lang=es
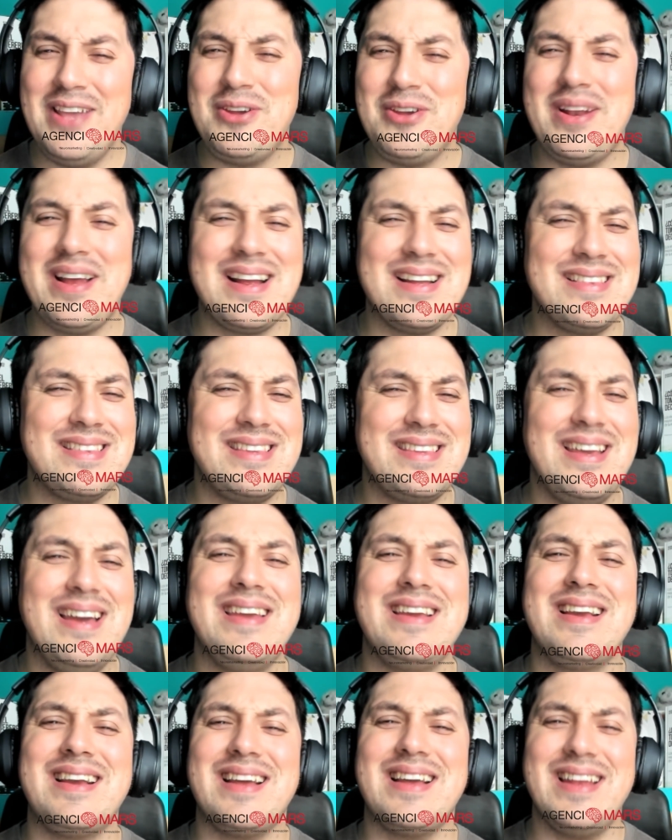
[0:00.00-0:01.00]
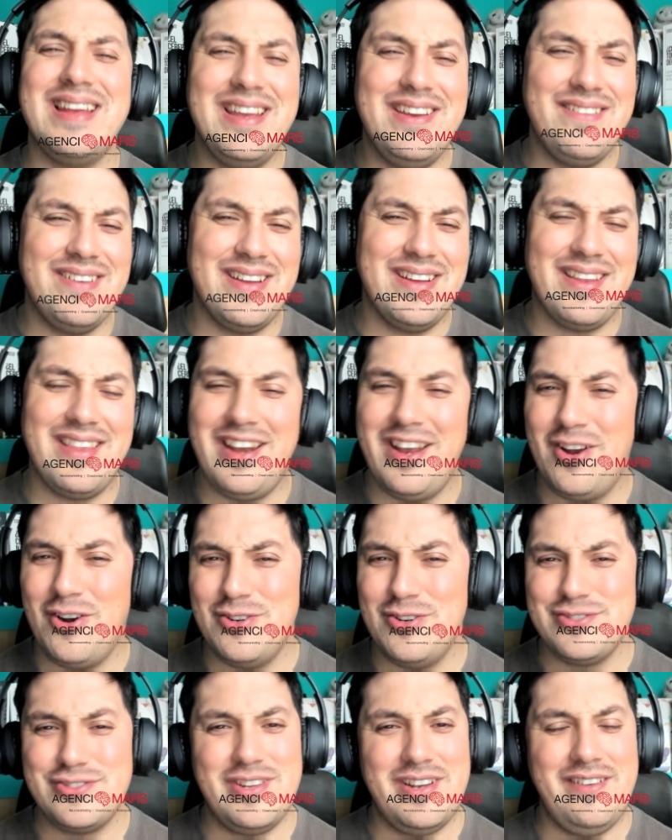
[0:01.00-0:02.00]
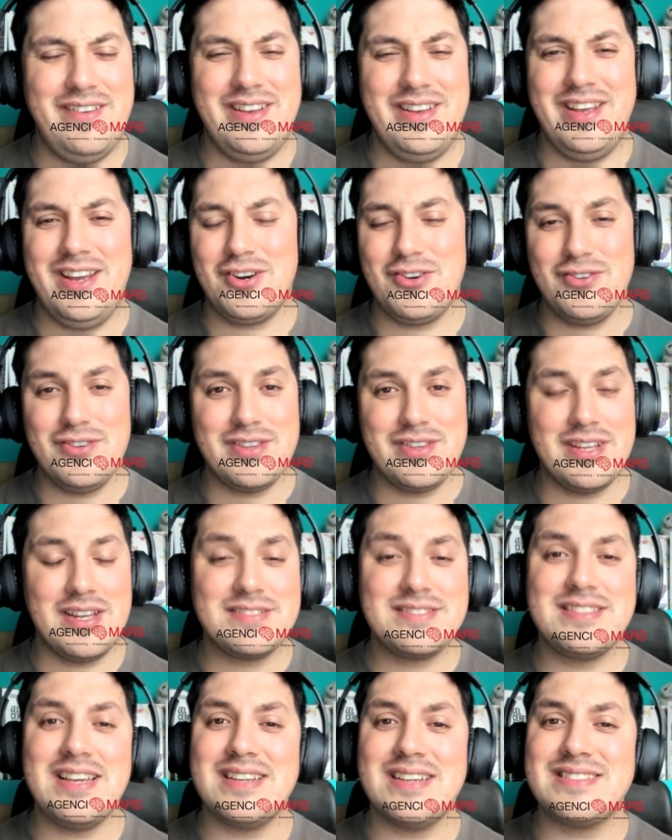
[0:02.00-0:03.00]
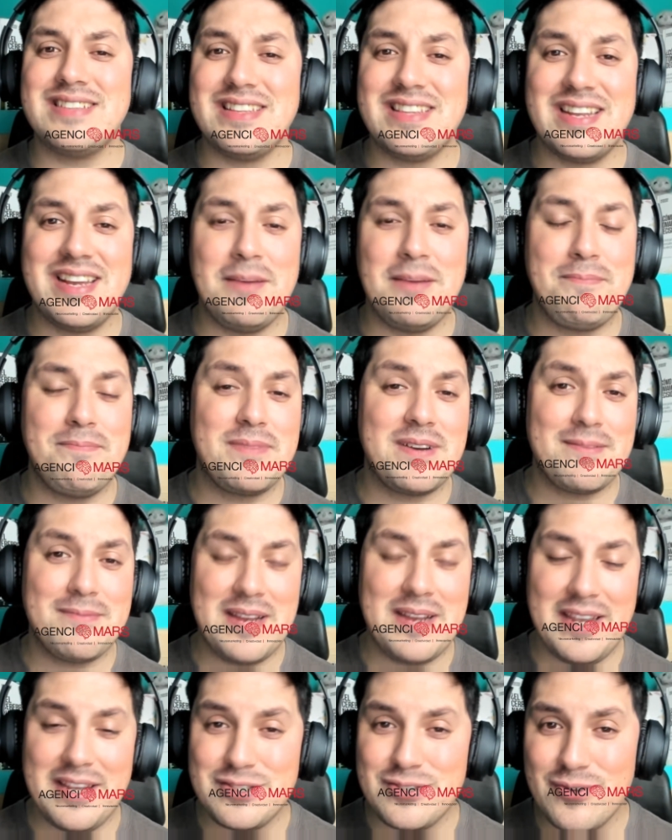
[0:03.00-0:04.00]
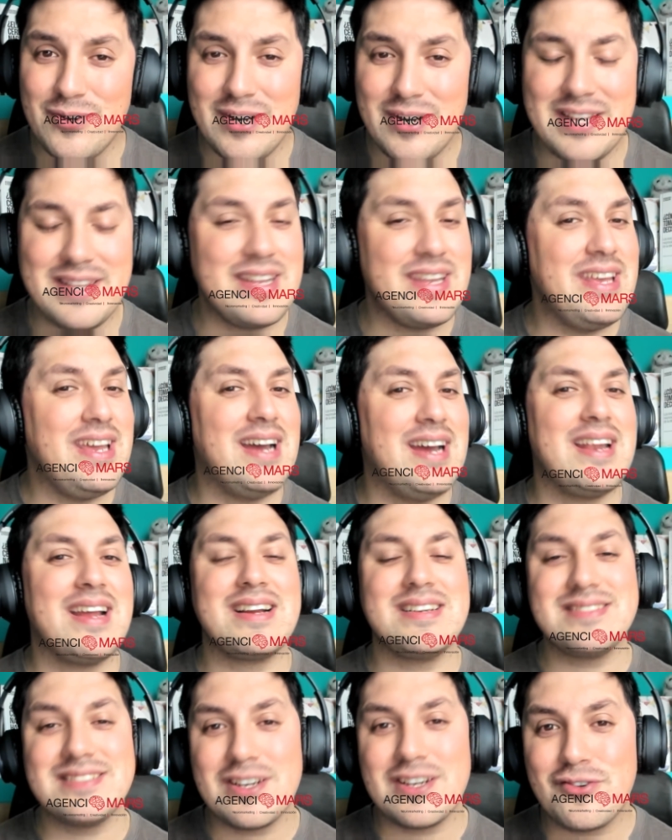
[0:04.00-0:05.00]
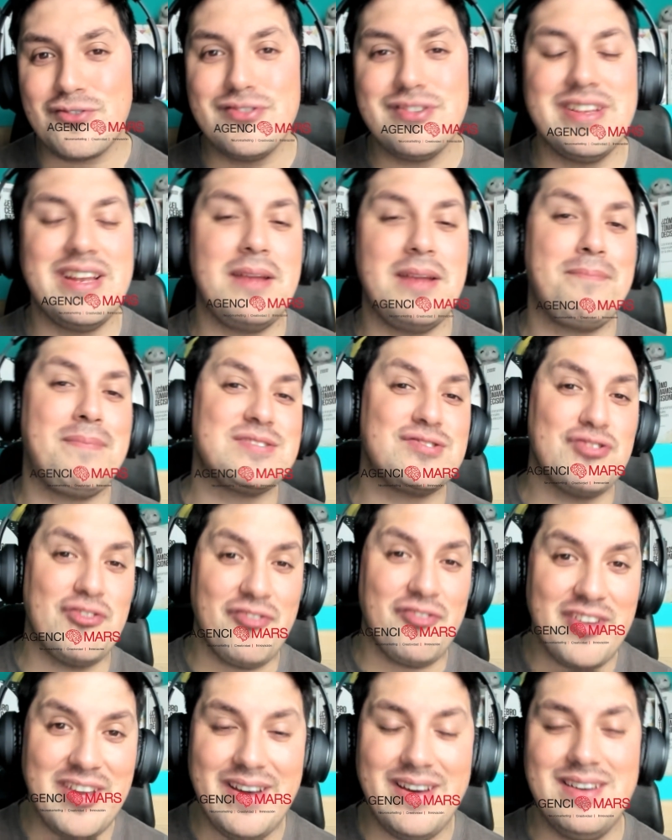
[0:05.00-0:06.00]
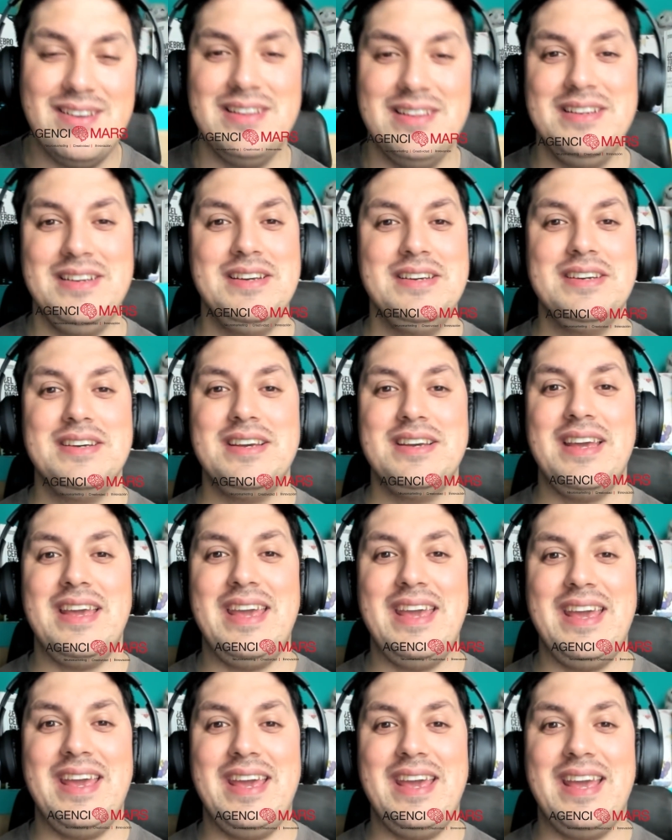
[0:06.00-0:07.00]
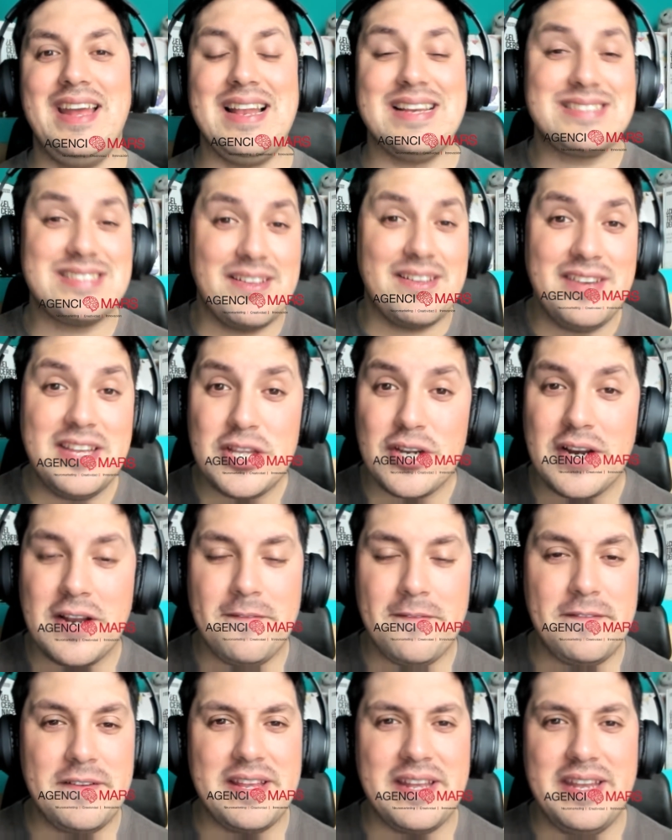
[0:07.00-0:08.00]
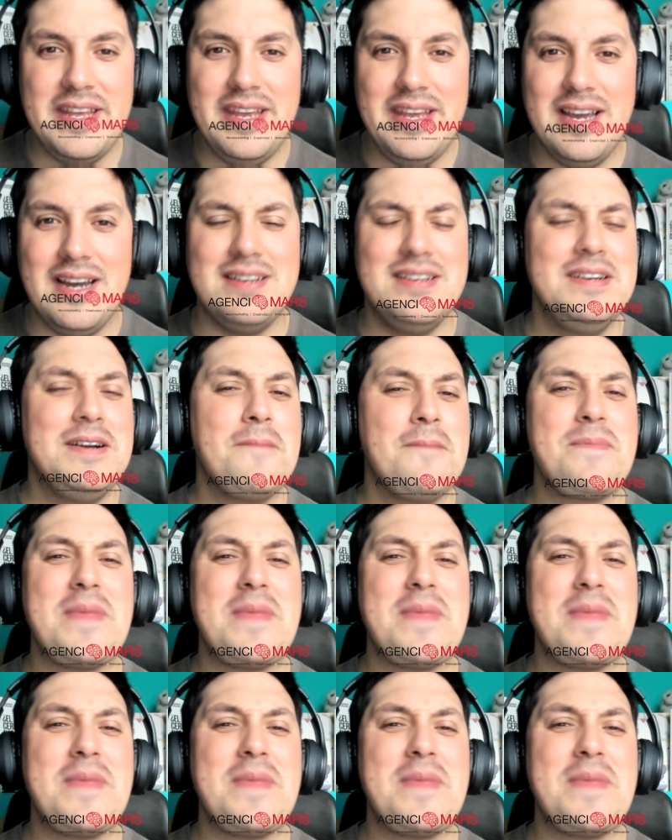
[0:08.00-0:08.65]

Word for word: Hay una cantidad increíble de negocio en Avenida Condel. CH3, que Chocolatería, la Casa Conde, el Espacio Vea, eh, la Sevistro Cafetería.